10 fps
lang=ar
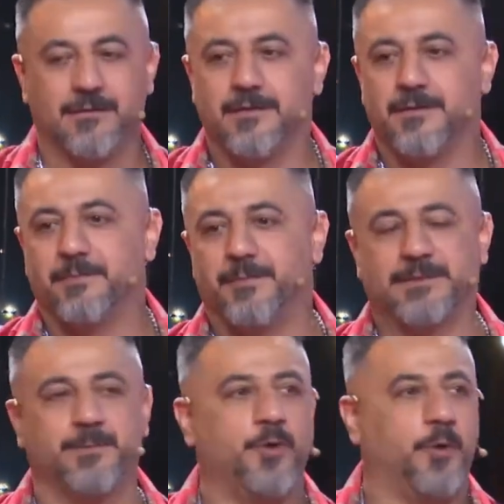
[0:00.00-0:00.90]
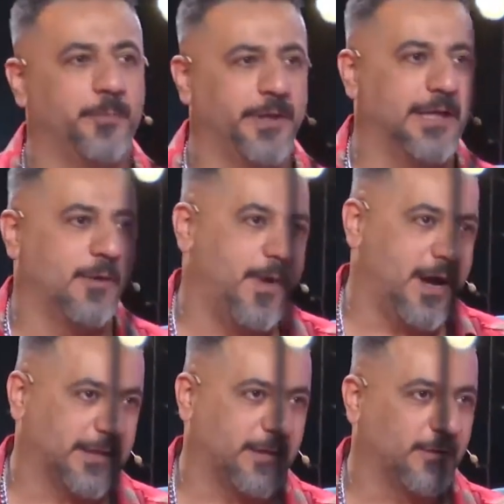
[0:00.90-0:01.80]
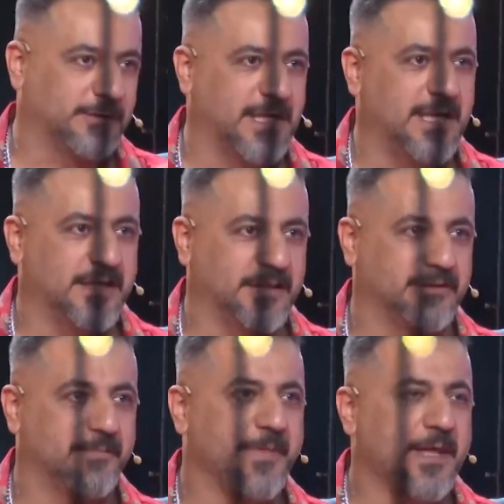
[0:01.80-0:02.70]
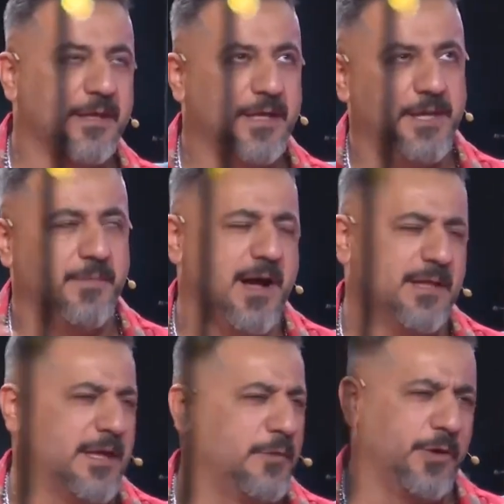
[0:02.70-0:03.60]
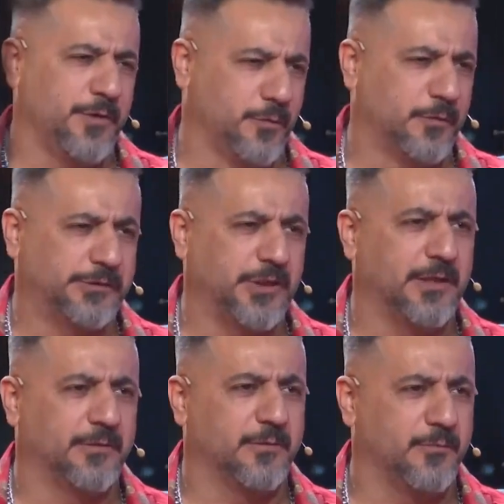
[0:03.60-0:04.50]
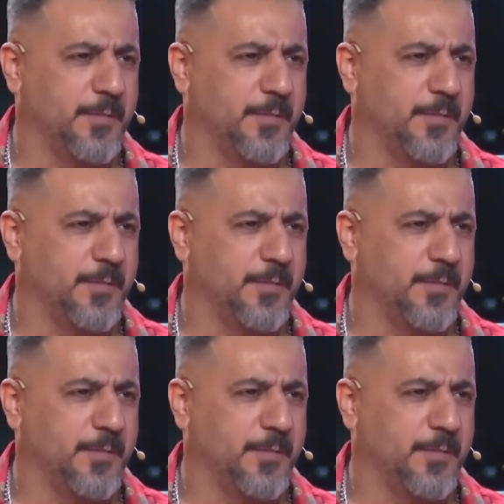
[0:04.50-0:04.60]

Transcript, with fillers: بس من حبي له وما اقدر اوصل له يعني ما اندل وين هو كان صح هو كان ما في